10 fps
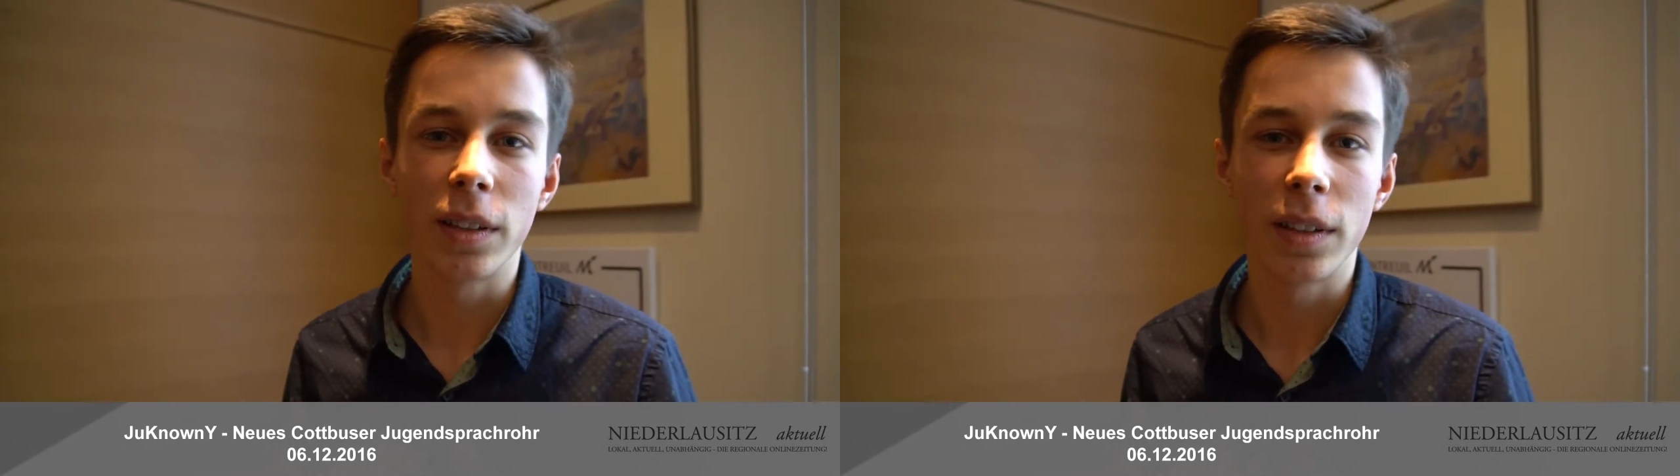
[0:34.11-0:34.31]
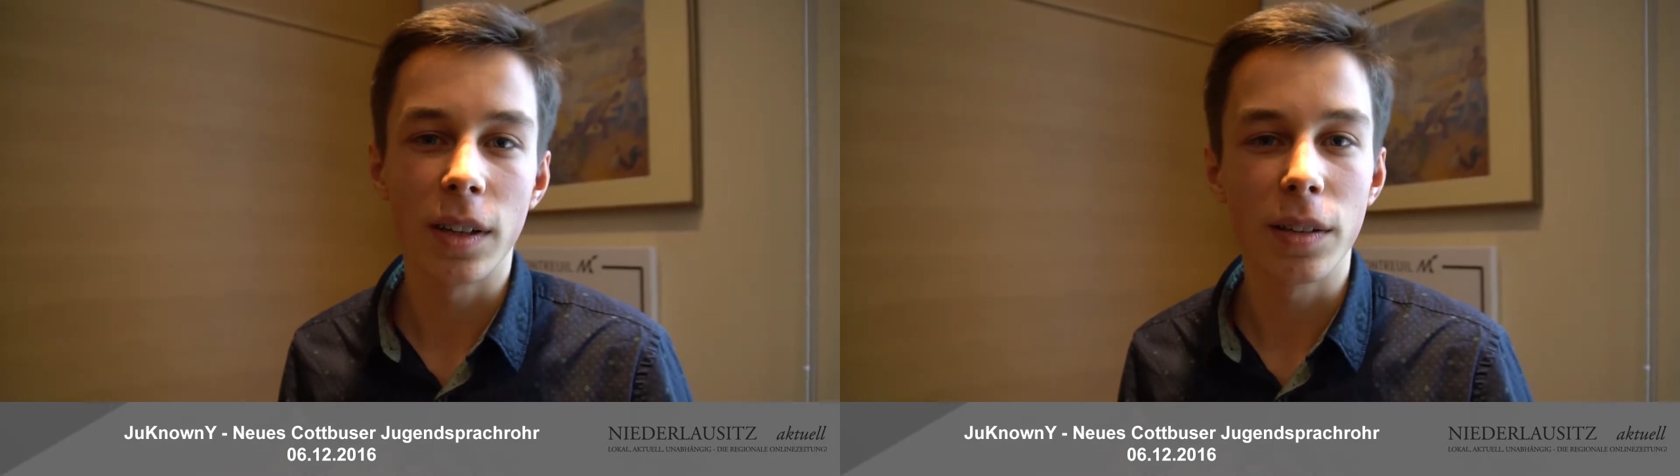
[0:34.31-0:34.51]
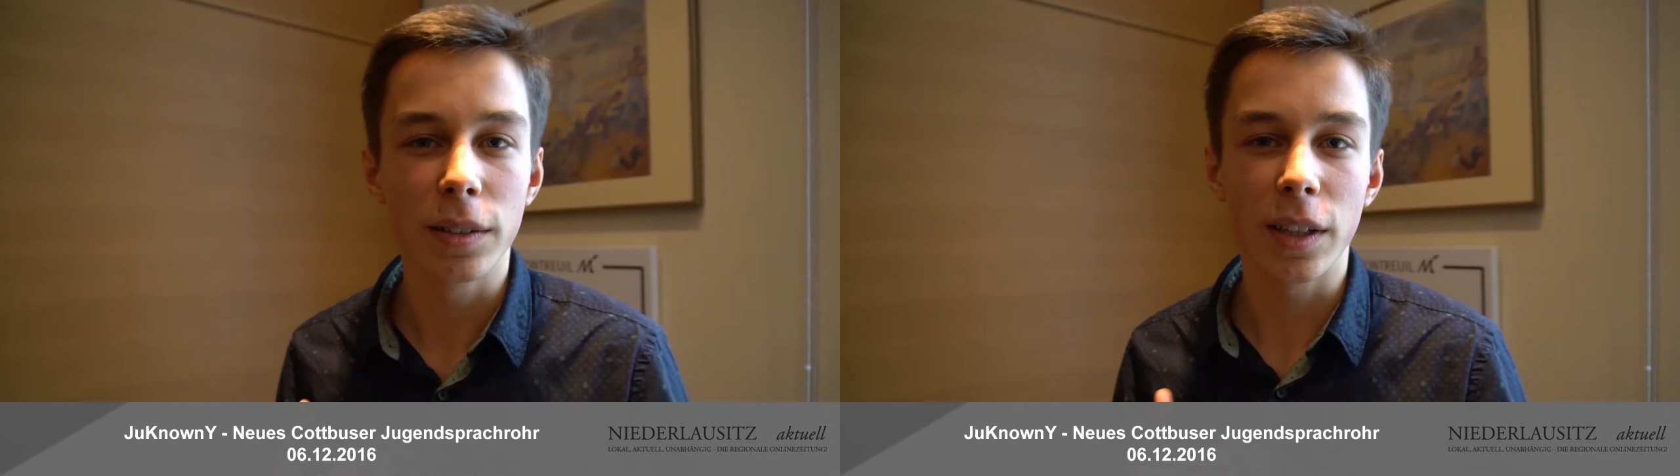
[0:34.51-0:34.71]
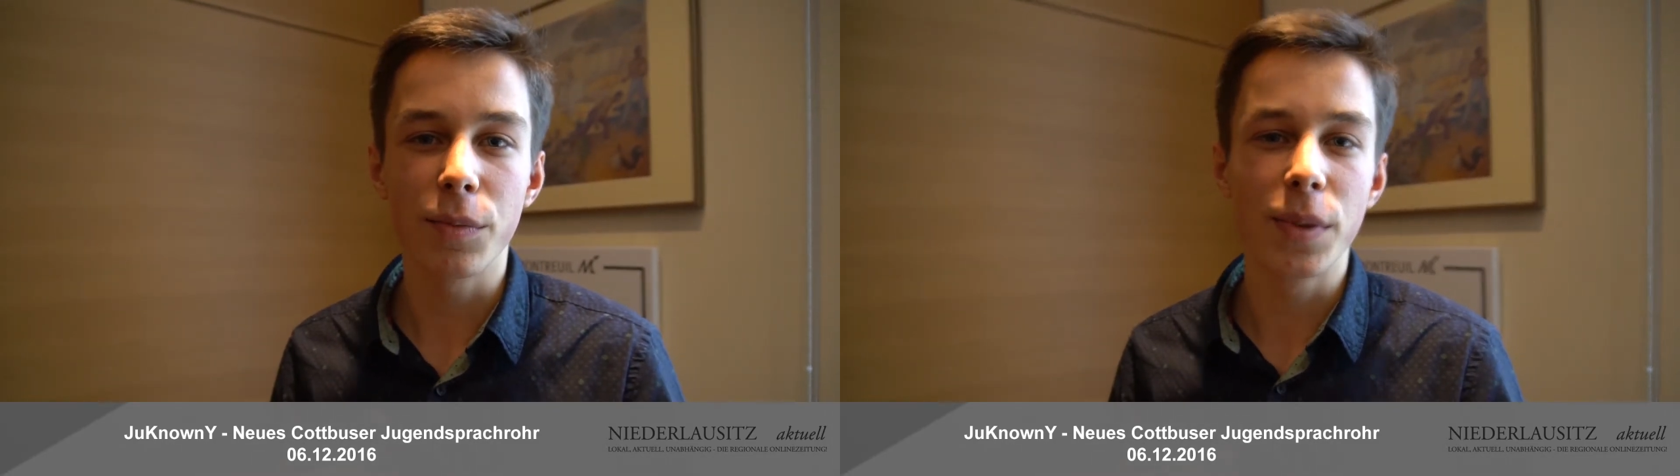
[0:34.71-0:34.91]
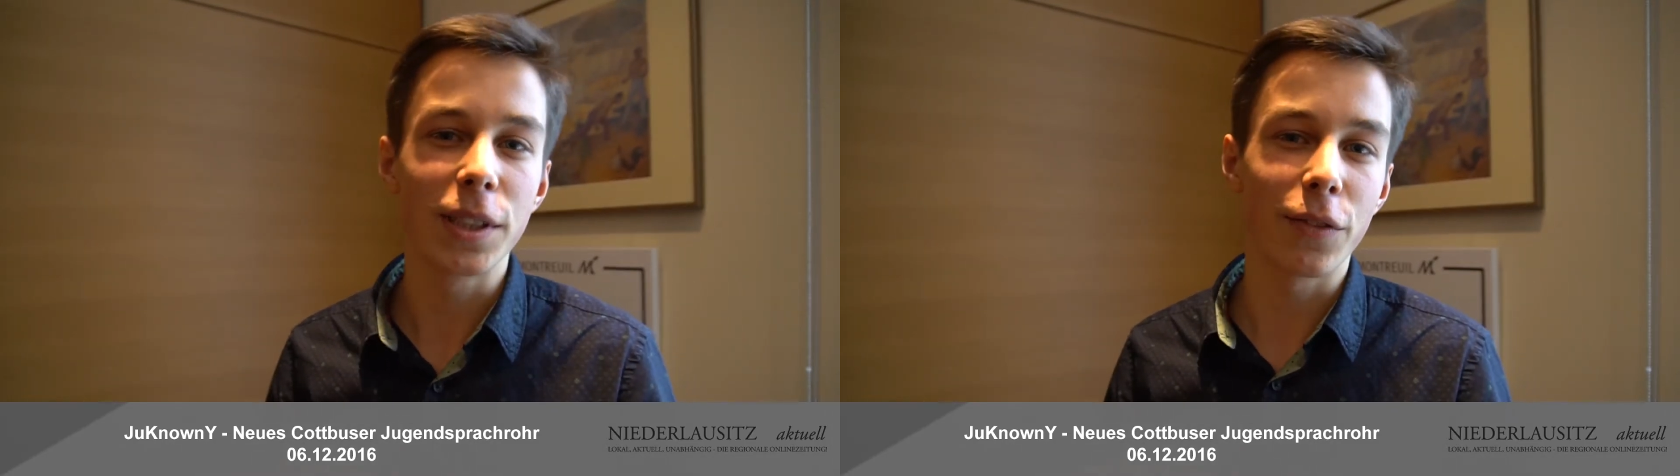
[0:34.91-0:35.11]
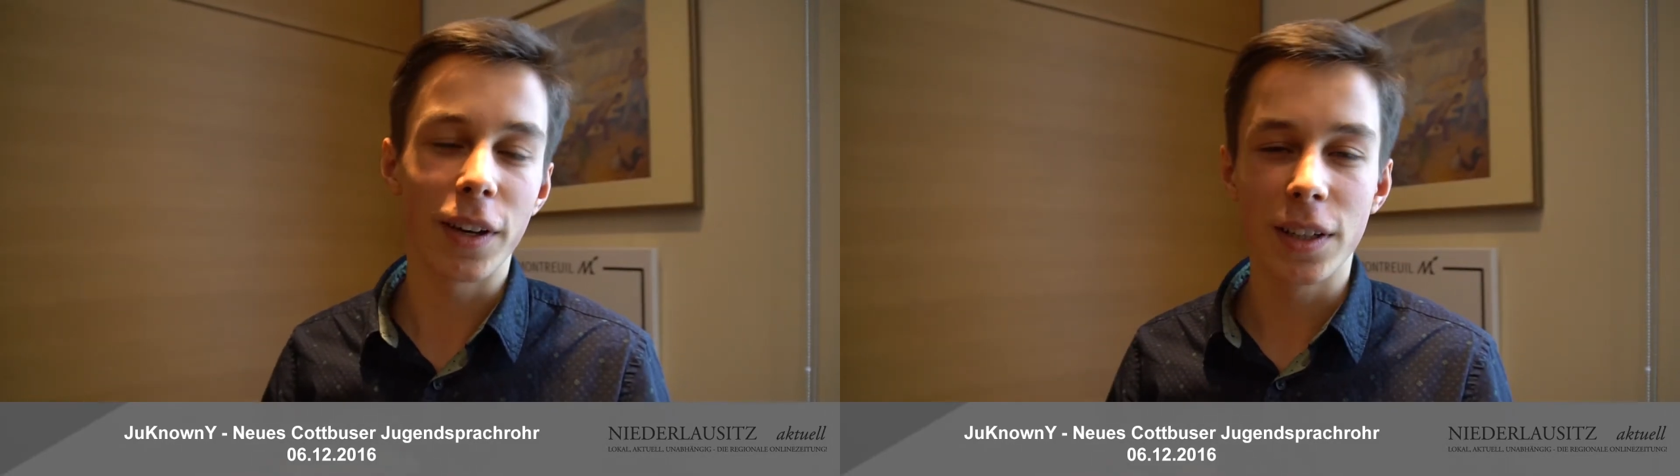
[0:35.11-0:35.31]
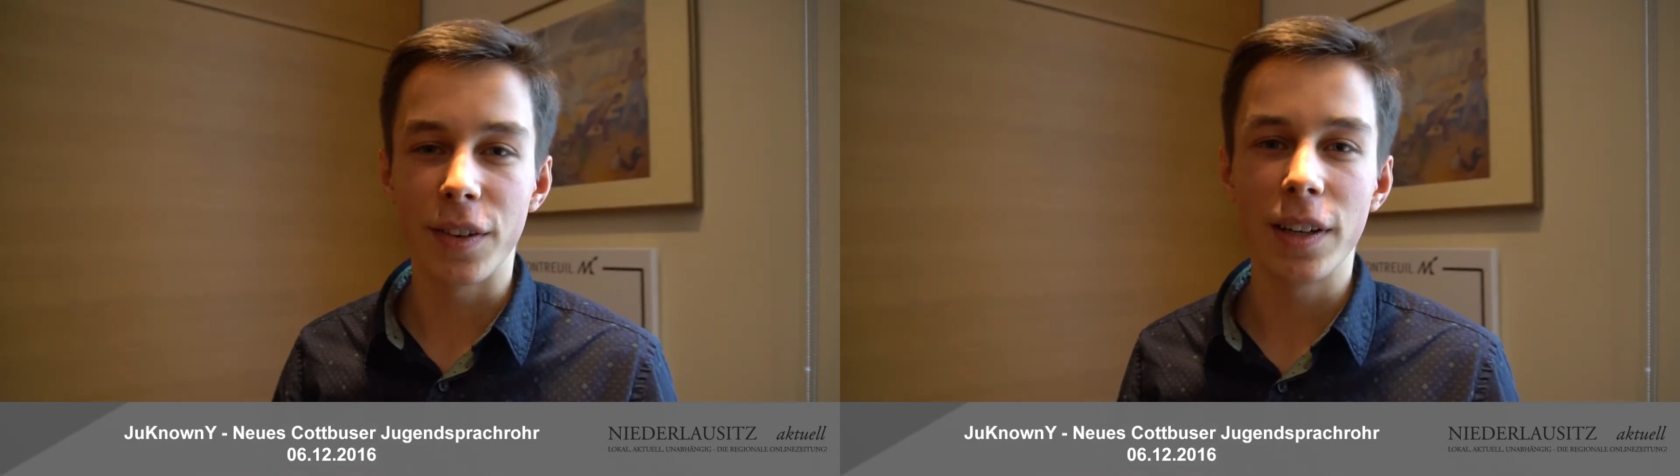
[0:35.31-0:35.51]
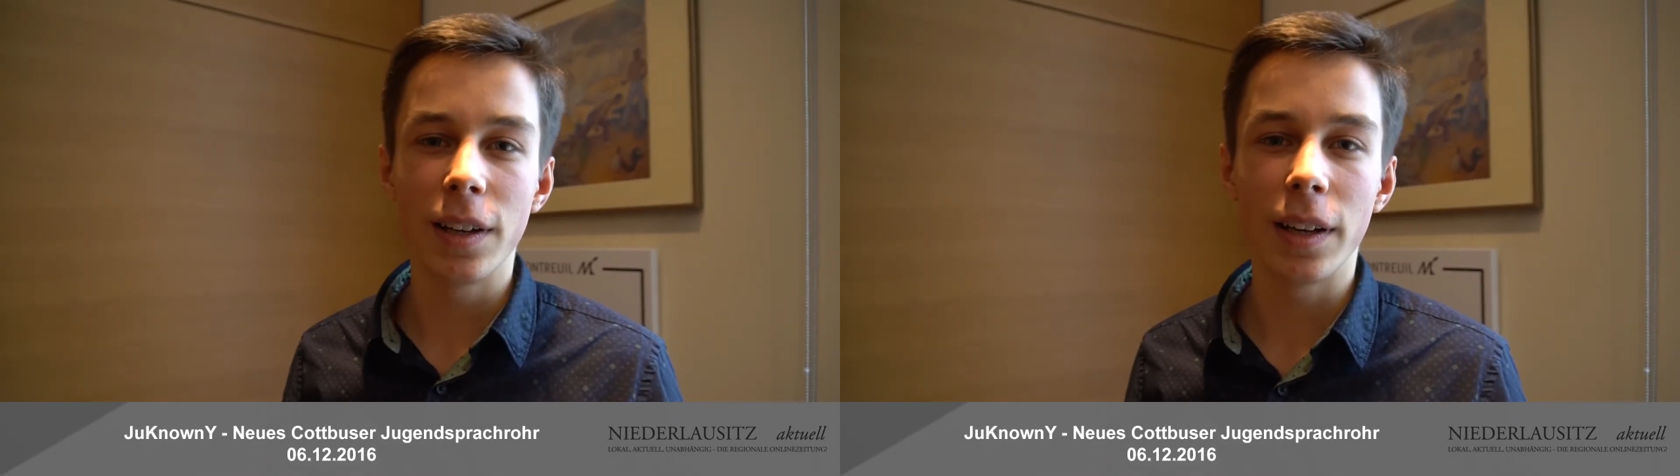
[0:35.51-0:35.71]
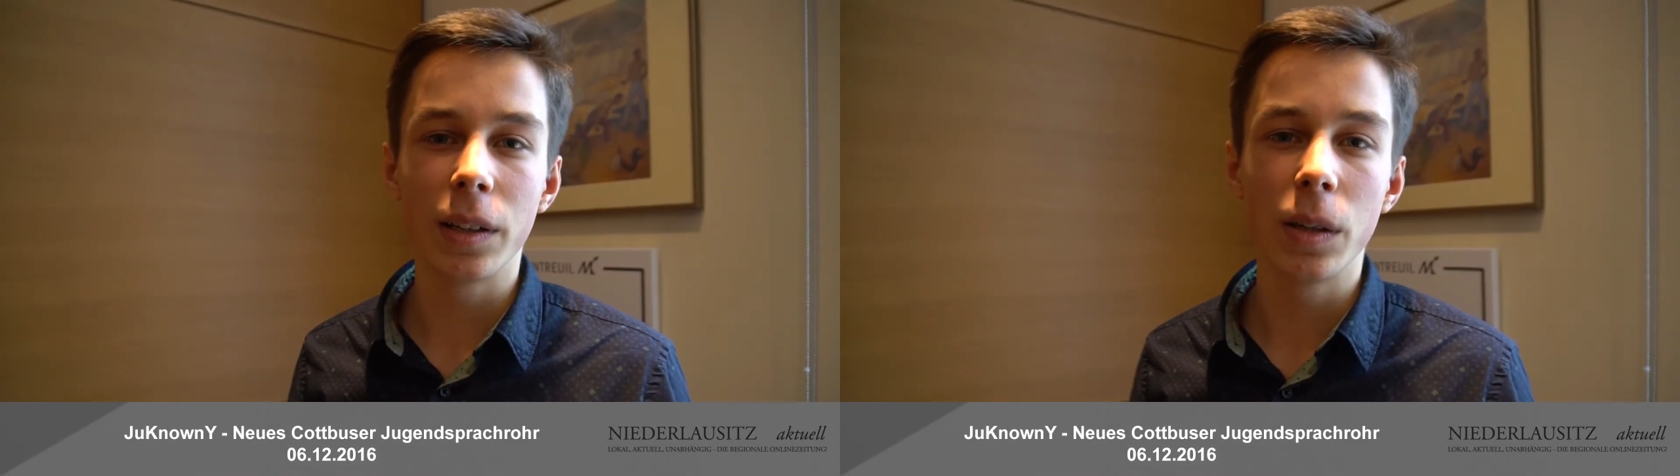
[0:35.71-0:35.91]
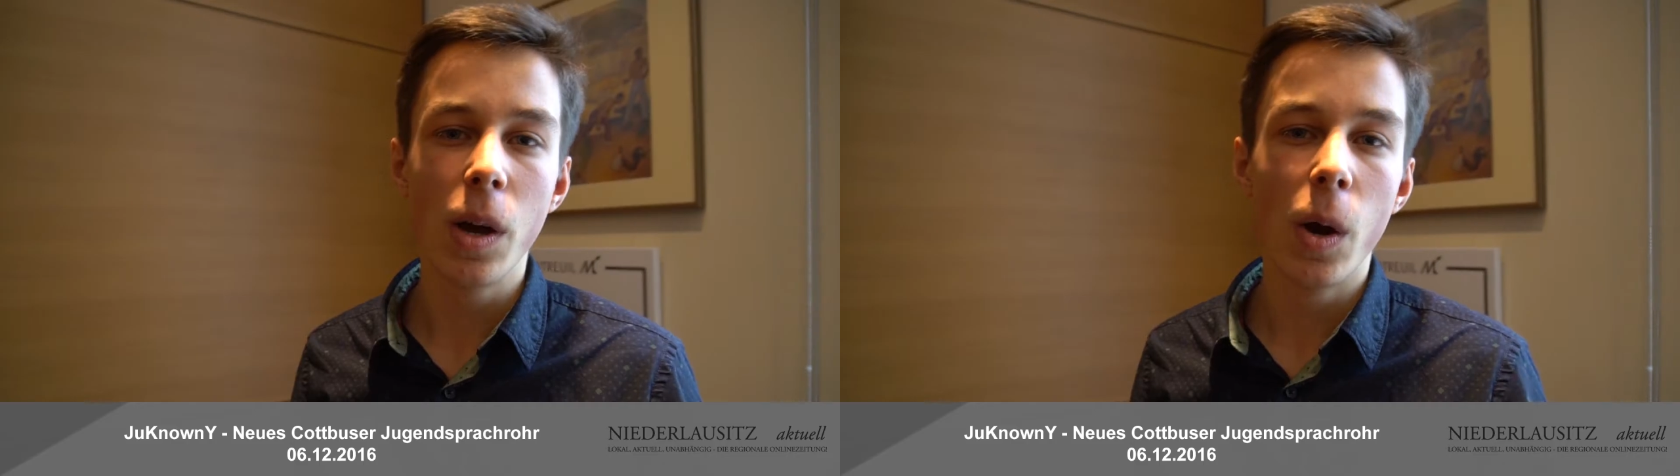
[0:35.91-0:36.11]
da trifft man sich auf einer Wellenlänge